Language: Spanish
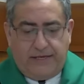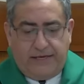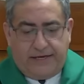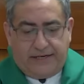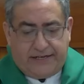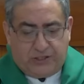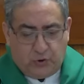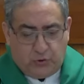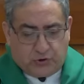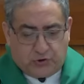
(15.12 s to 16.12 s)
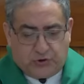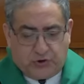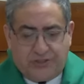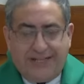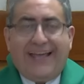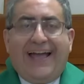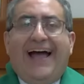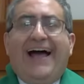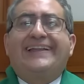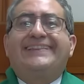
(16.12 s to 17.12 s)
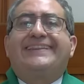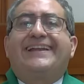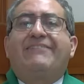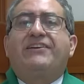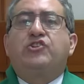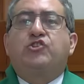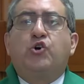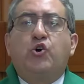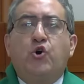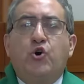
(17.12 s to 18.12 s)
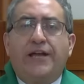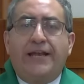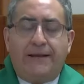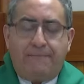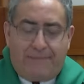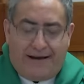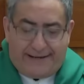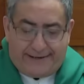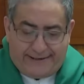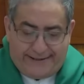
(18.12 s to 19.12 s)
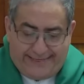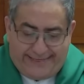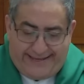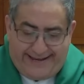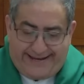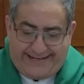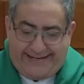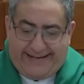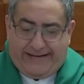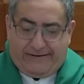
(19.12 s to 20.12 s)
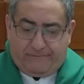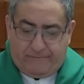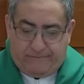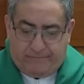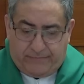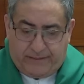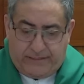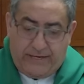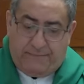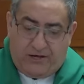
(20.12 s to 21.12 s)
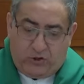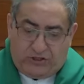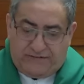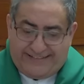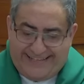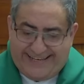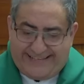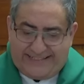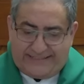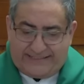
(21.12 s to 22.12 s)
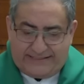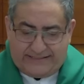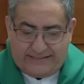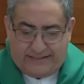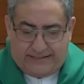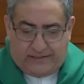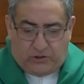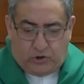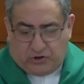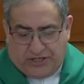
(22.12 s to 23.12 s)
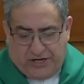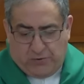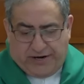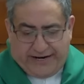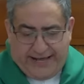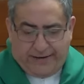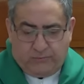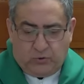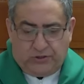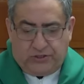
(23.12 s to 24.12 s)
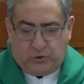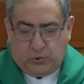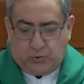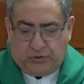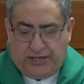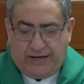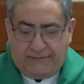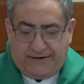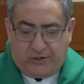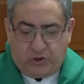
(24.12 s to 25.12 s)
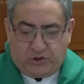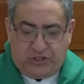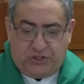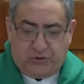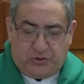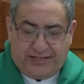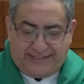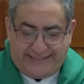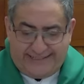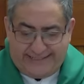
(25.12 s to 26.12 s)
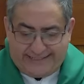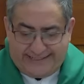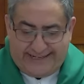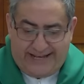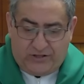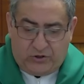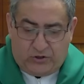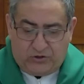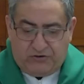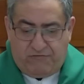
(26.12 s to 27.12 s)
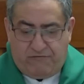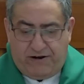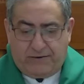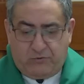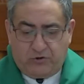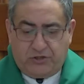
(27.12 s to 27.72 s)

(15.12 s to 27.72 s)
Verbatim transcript: Jesús atravesó el mar de Galilea, llamado Tiberíades. Lo seguía una gran multitud. Al ver los signos que hacía sanando a los enfermos,